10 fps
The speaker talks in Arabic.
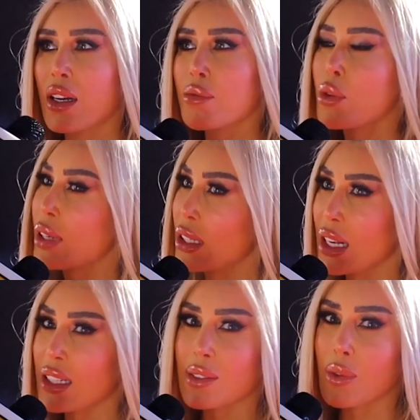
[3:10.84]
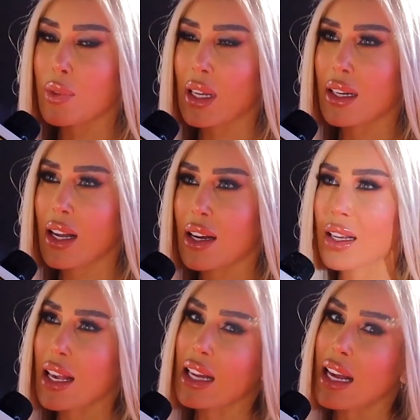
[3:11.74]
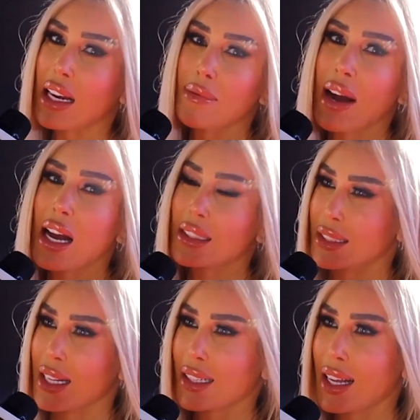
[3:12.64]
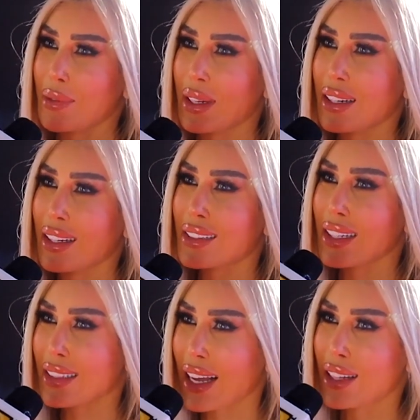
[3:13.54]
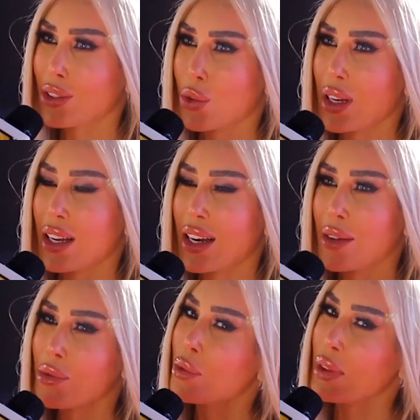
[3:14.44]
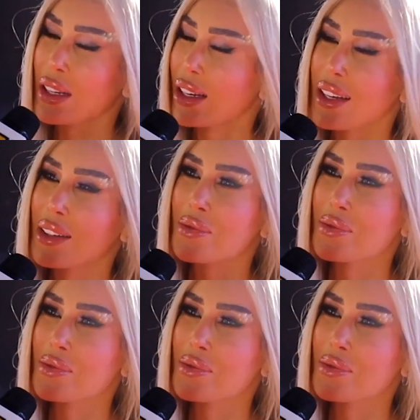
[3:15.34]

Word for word: ممكن تحس ممكن لا يعني انا ما حسيت قبل اذا اتخنت ولا لا ممكن ايه